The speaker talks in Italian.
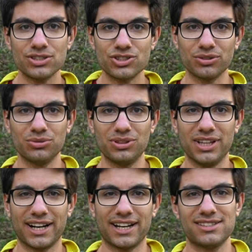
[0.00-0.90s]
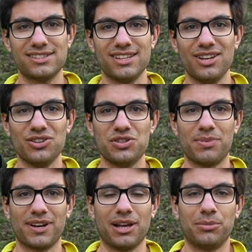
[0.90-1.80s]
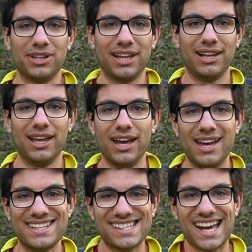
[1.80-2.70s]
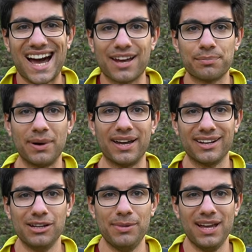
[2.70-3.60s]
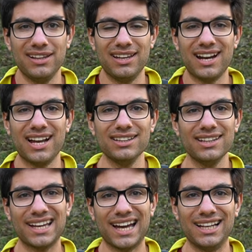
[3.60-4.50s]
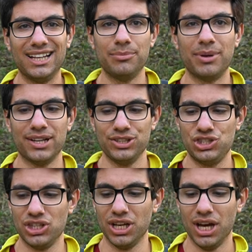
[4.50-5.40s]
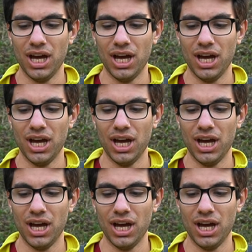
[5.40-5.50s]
Ciao a tutti ragazzi, oggi parliamo delle scarpa Ribelle Run Calibra G